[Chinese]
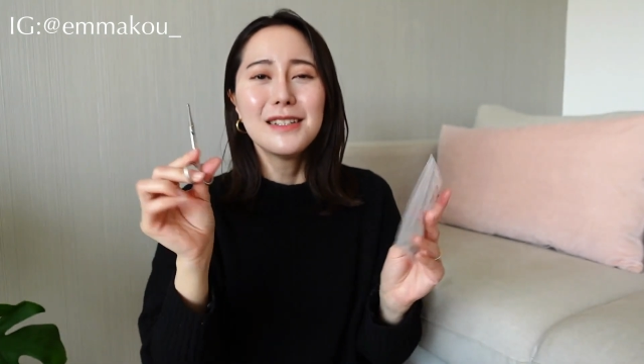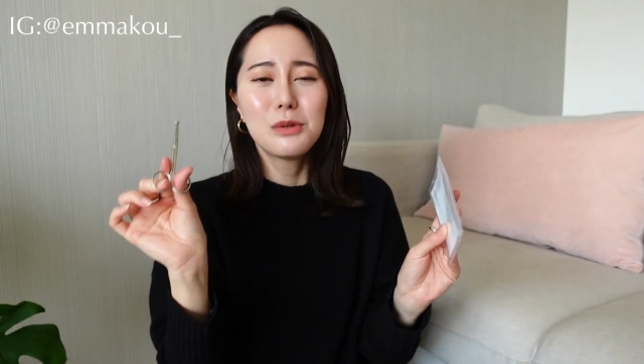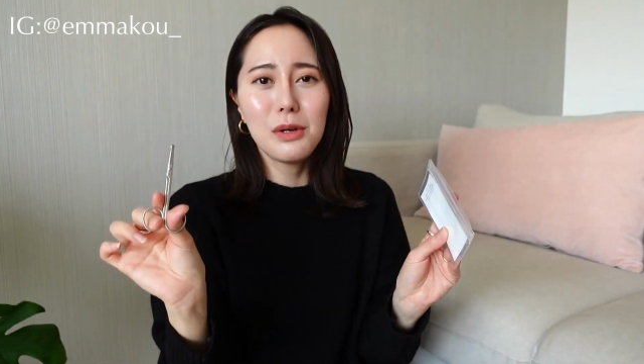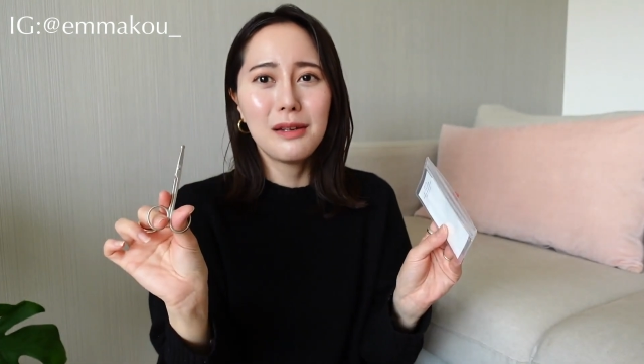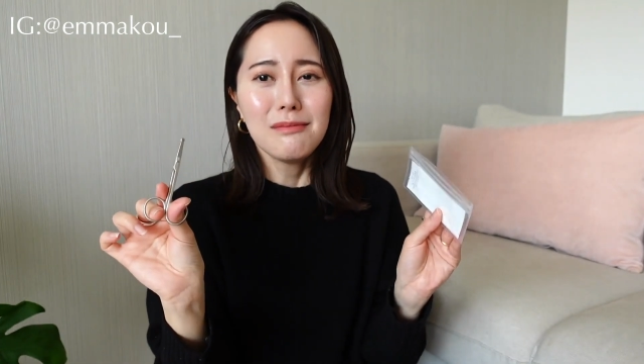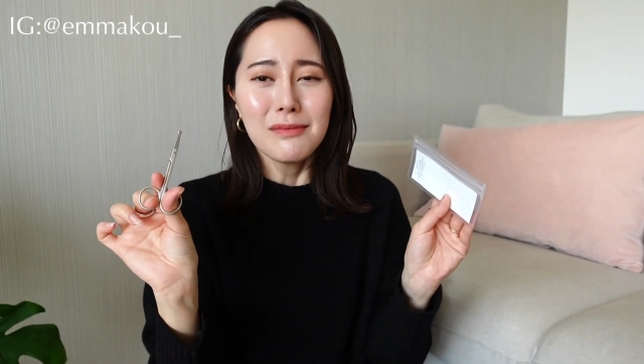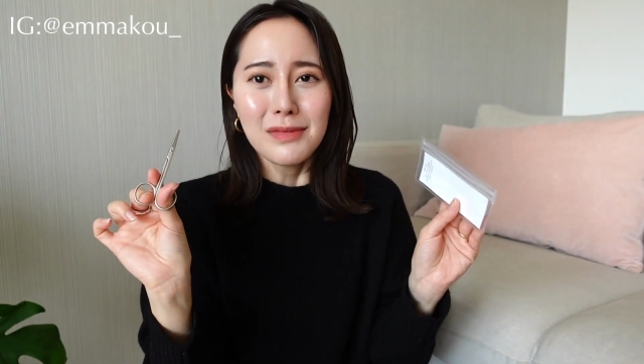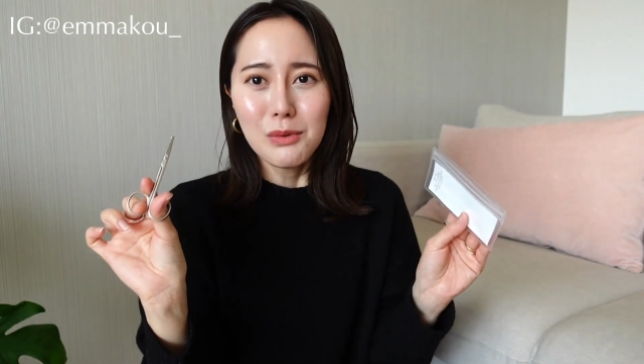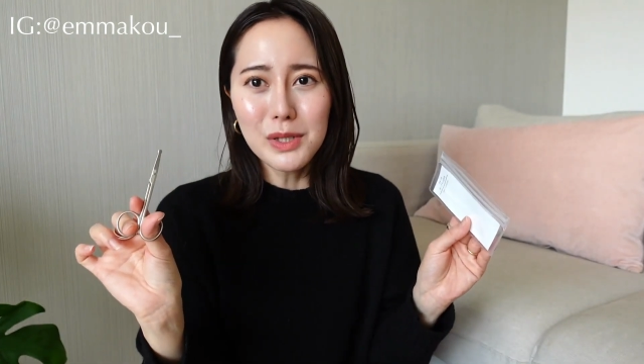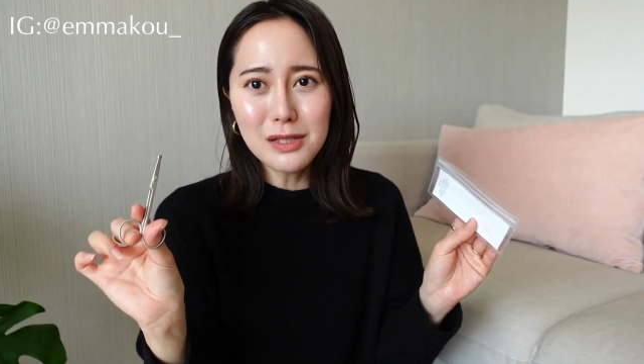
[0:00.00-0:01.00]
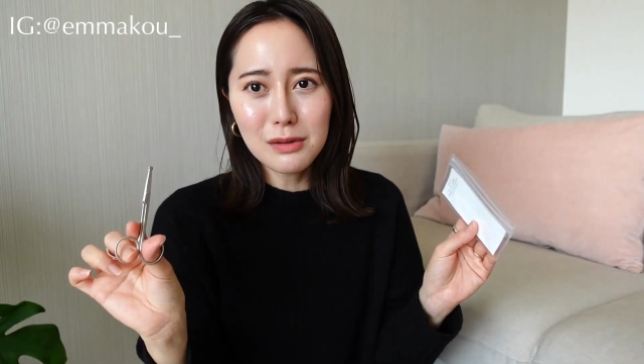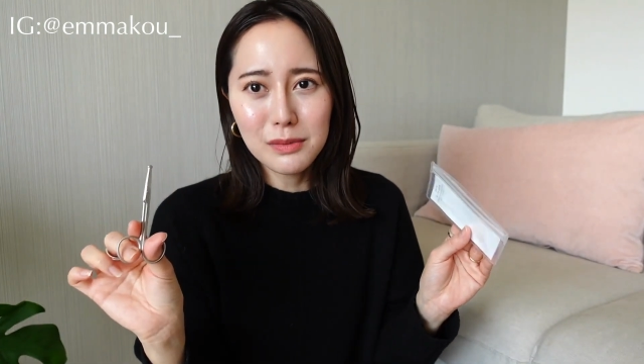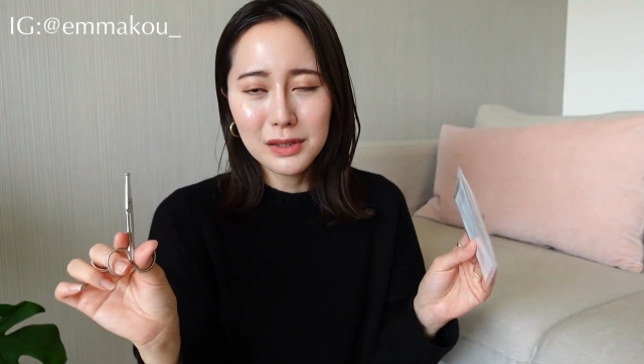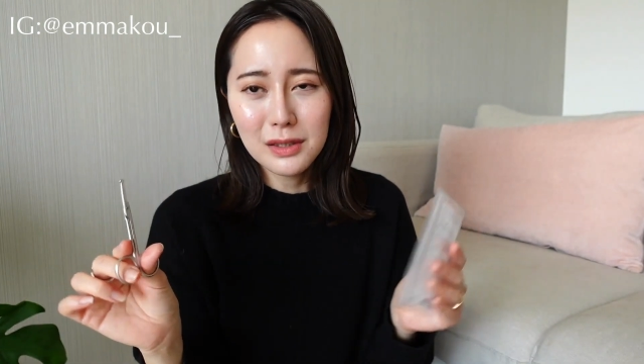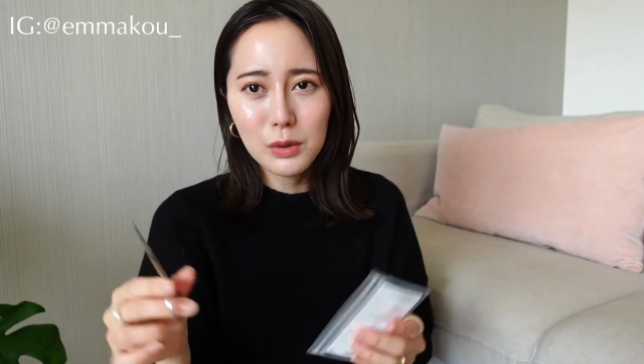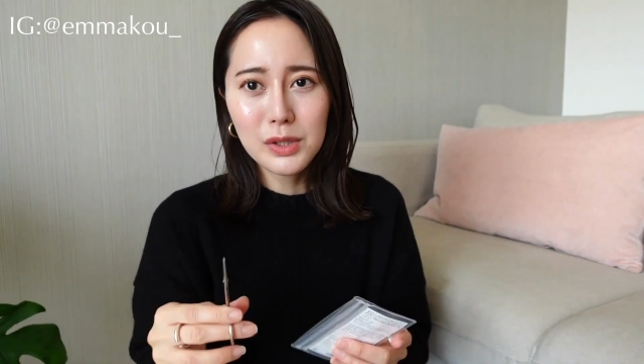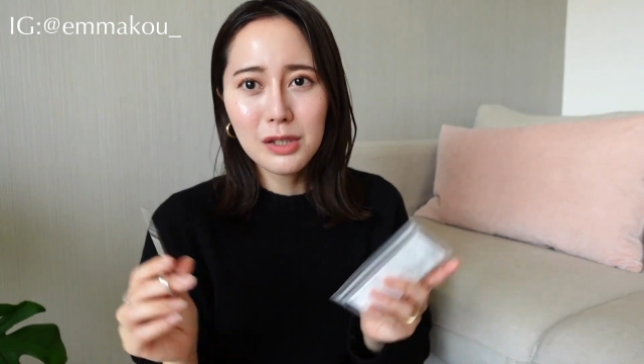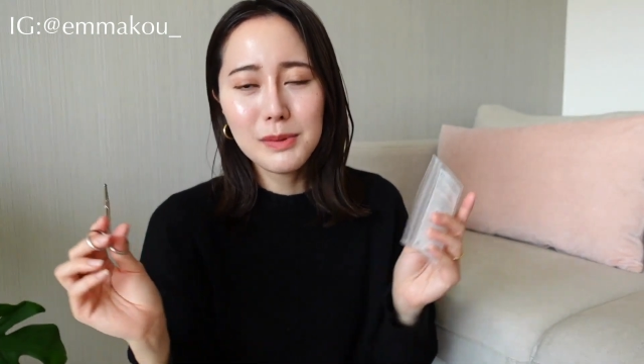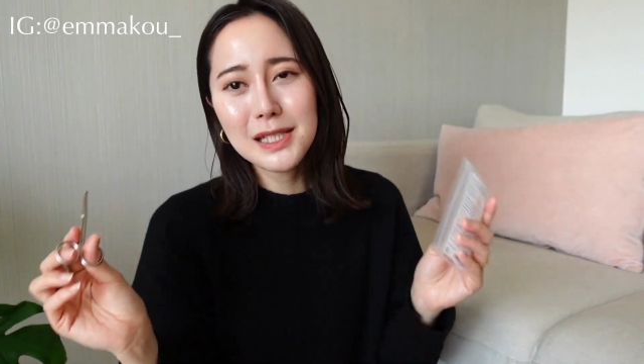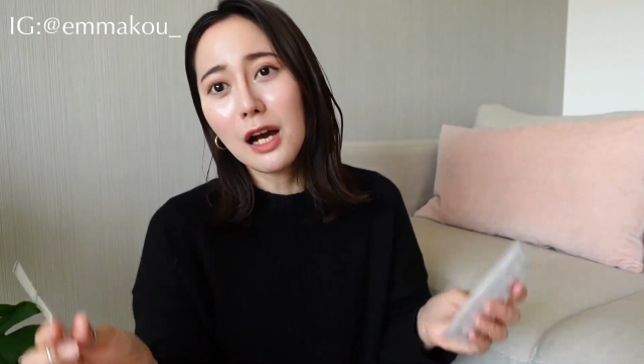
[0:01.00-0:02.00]
对，为什么呢？会
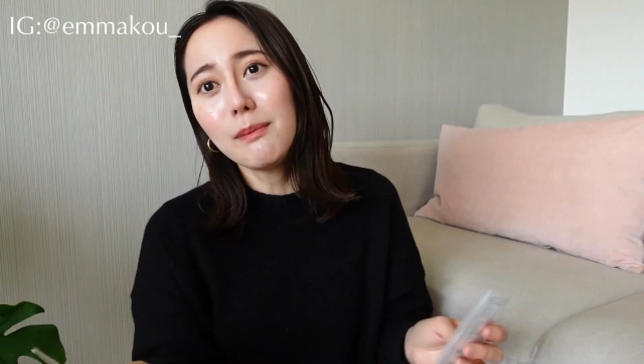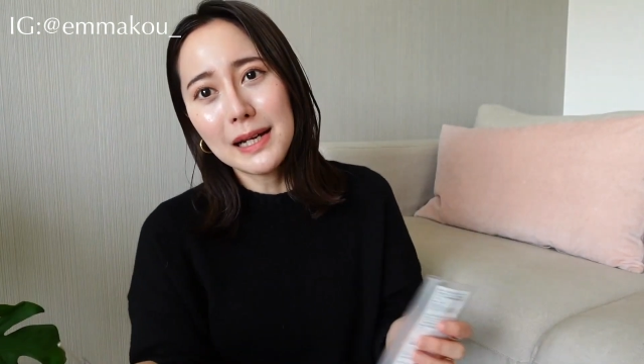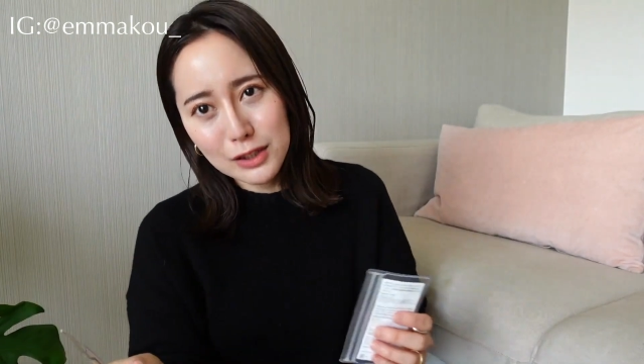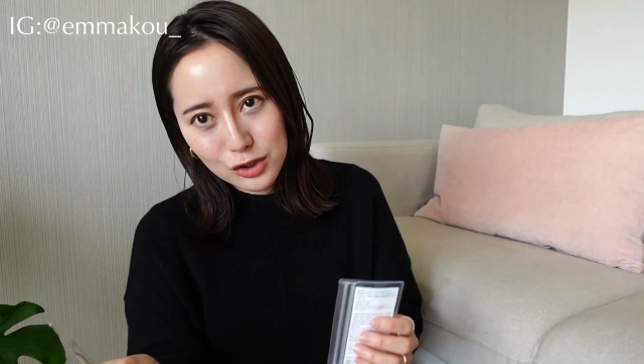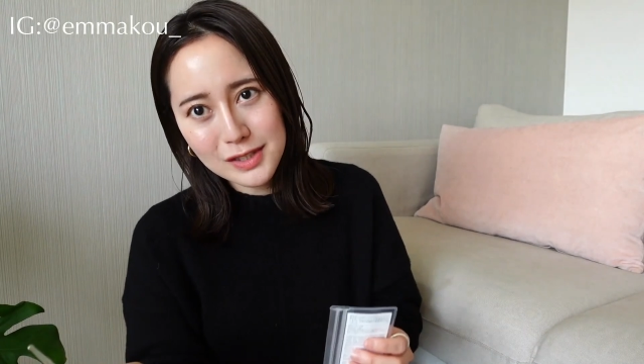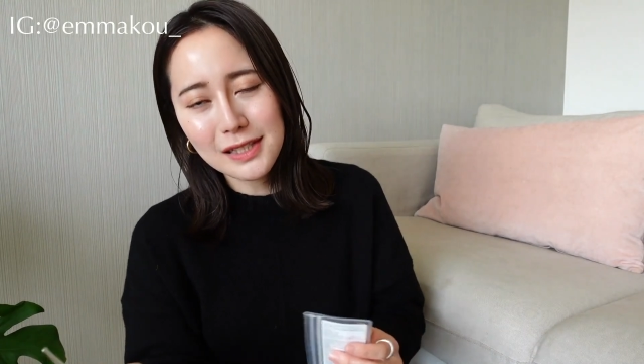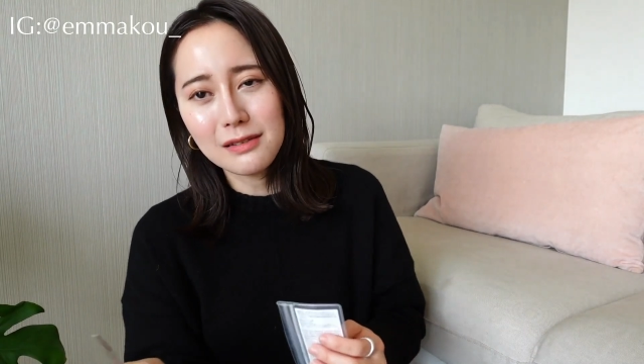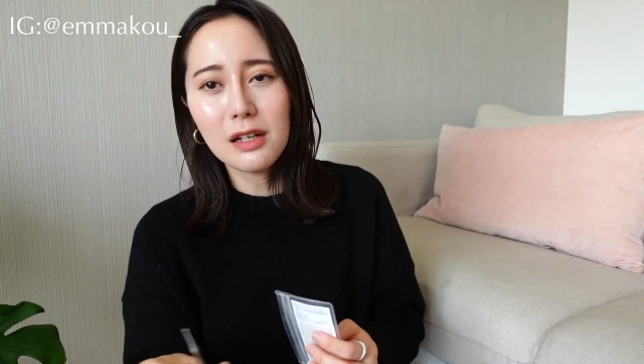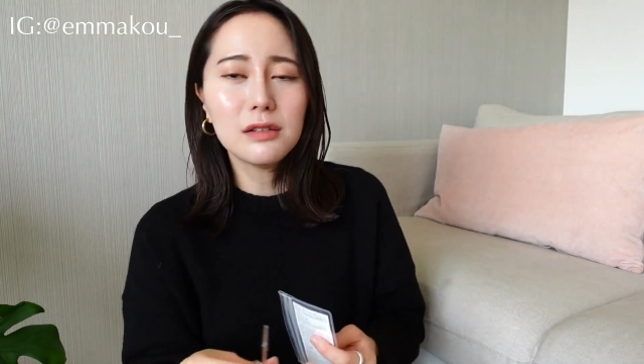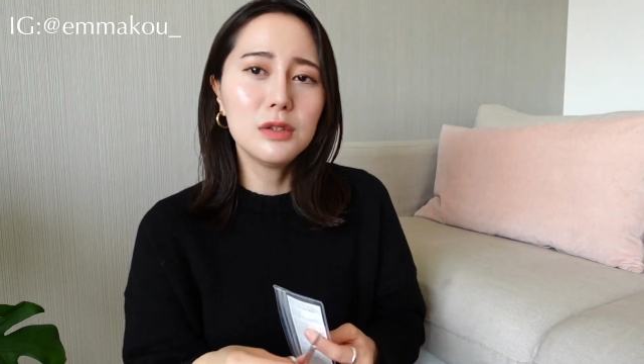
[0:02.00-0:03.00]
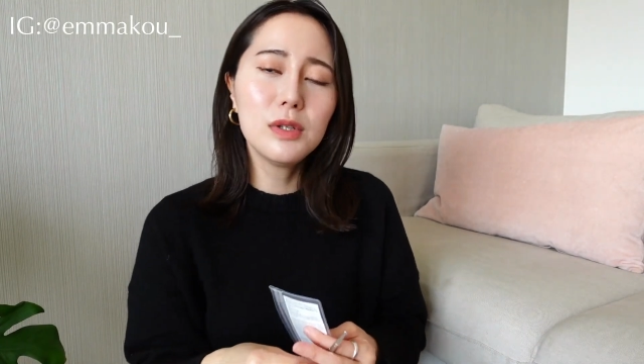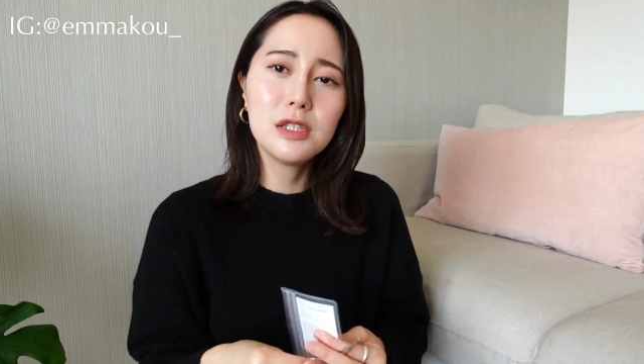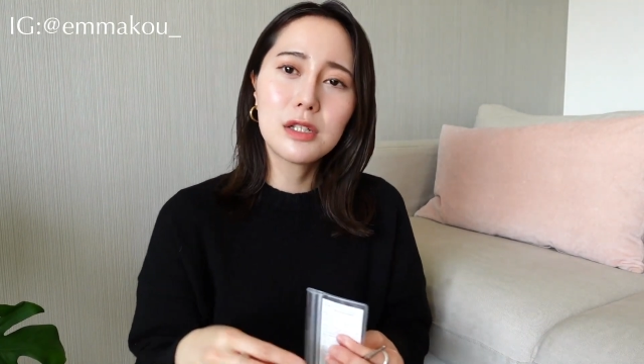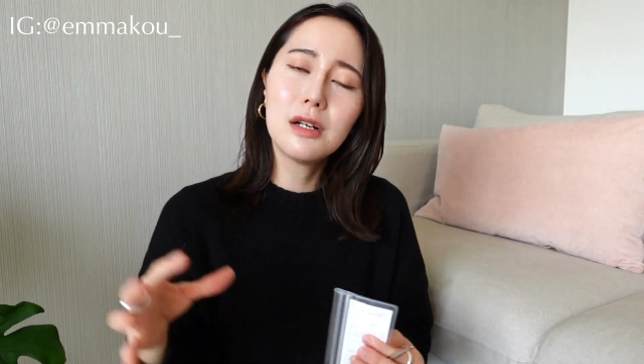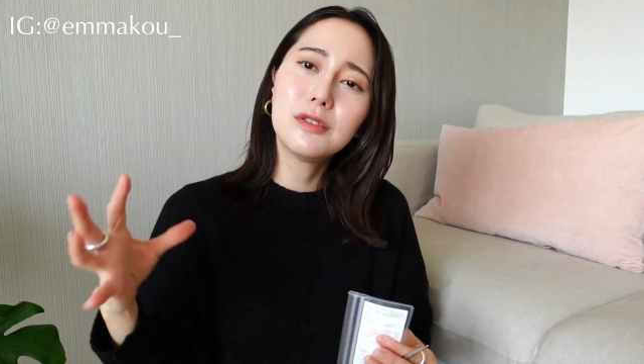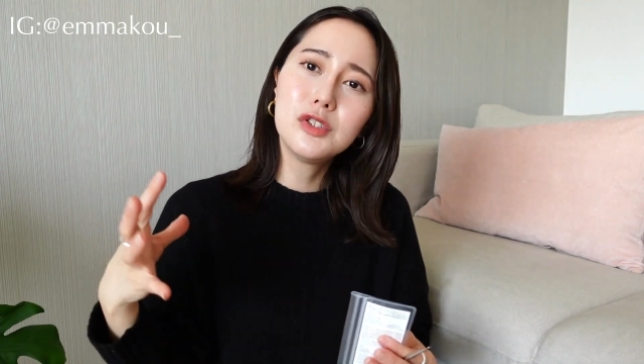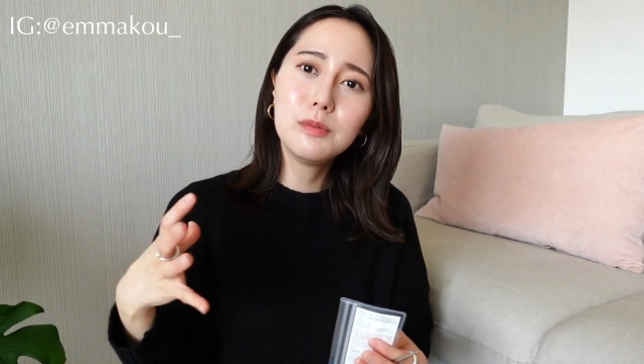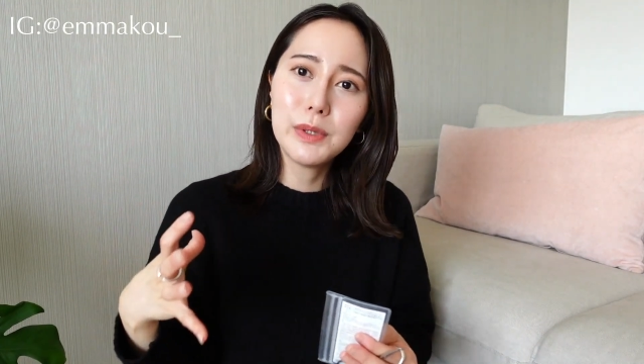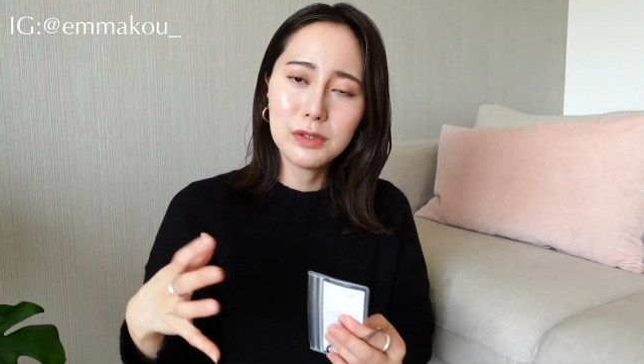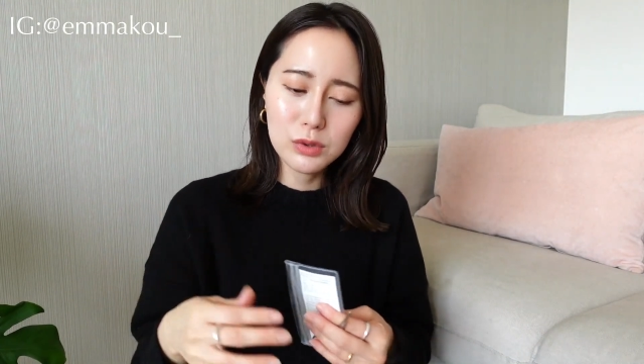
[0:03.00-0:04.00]
特别想要买这支剪刀呢？因为你知道日
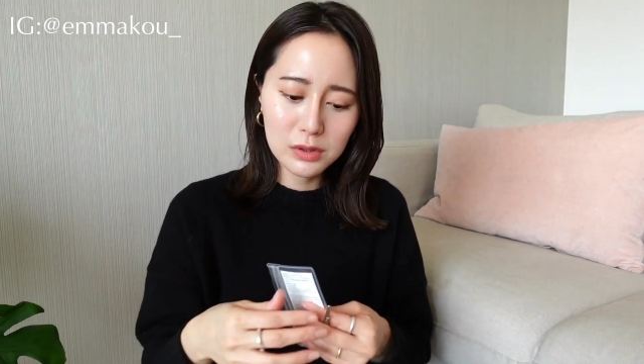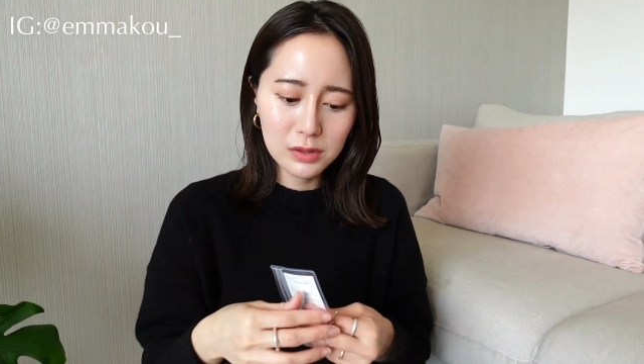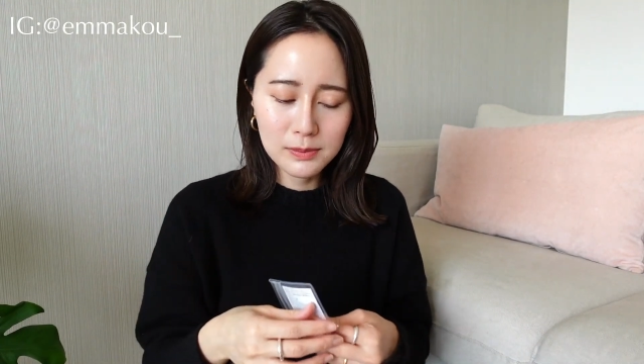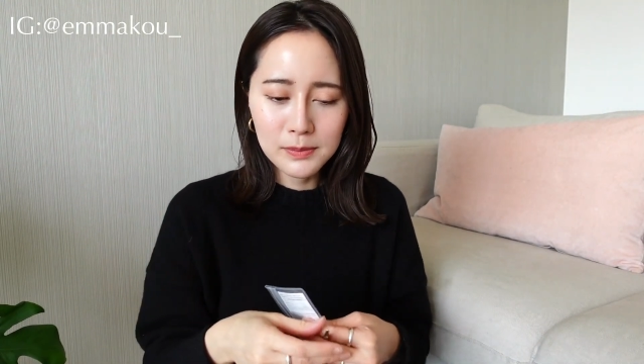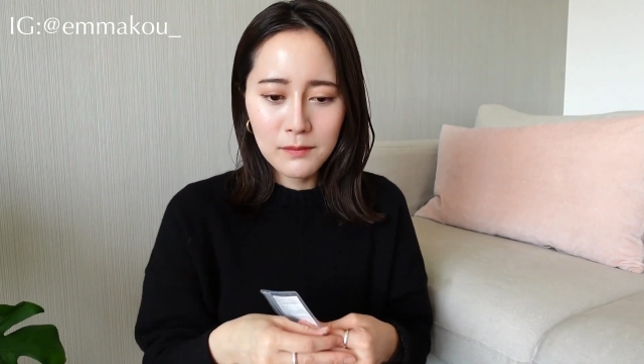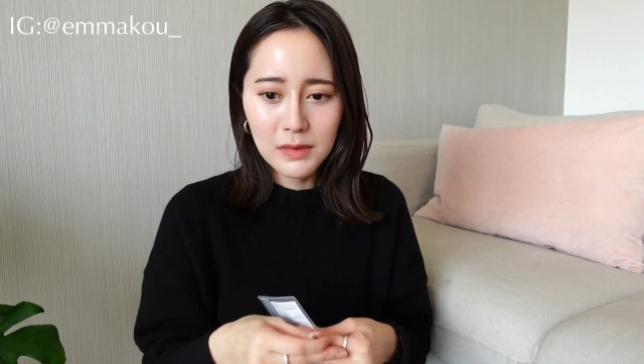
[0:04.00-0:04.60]
本就是。